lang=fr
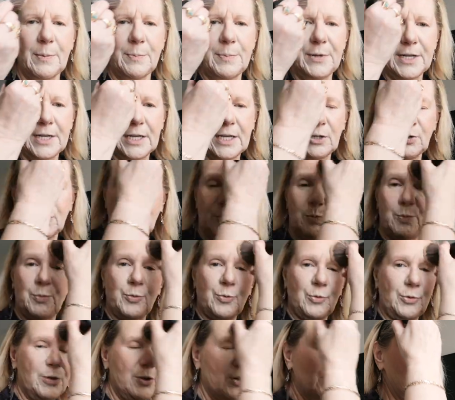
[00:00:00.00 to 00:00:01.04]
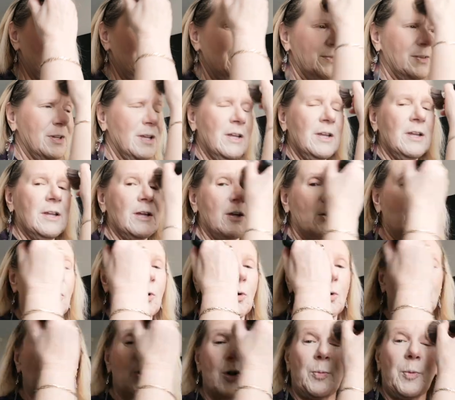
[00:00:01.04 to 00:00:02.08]
appliquer notre poudre.
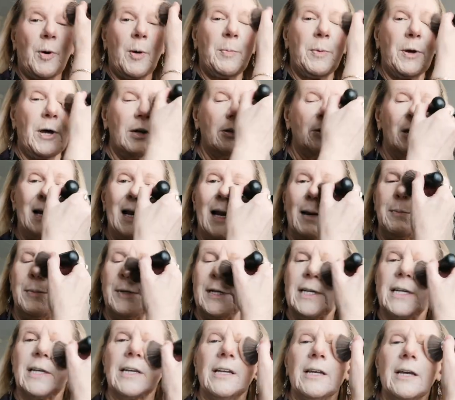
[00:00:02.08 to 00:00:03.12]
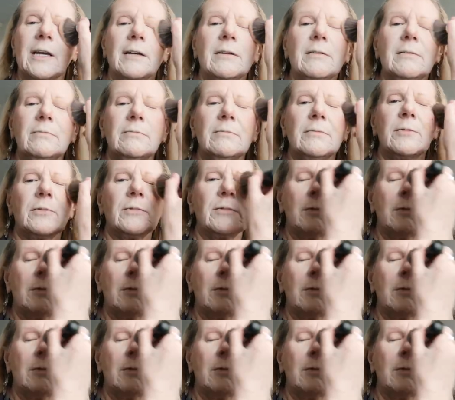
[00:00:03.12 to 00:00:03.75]
On n'a pas peur de l'appliquer. Hein?